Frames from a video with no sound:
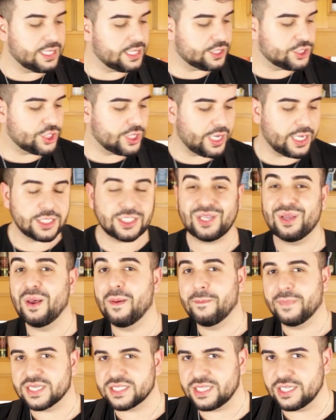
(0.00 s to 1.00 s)
ingredientes,
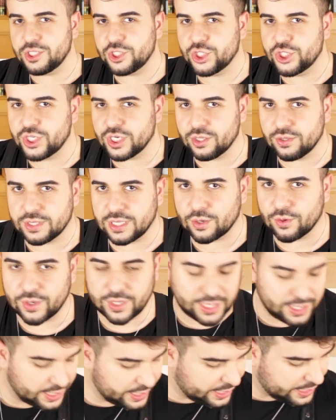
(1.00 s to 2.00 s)
bastante gelo na
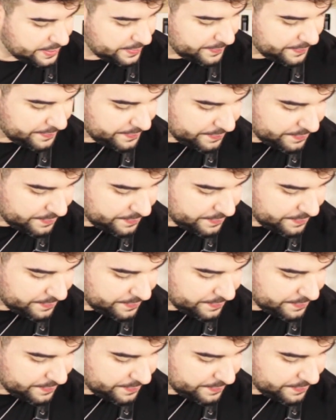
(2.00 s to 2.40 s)
coqueteleira,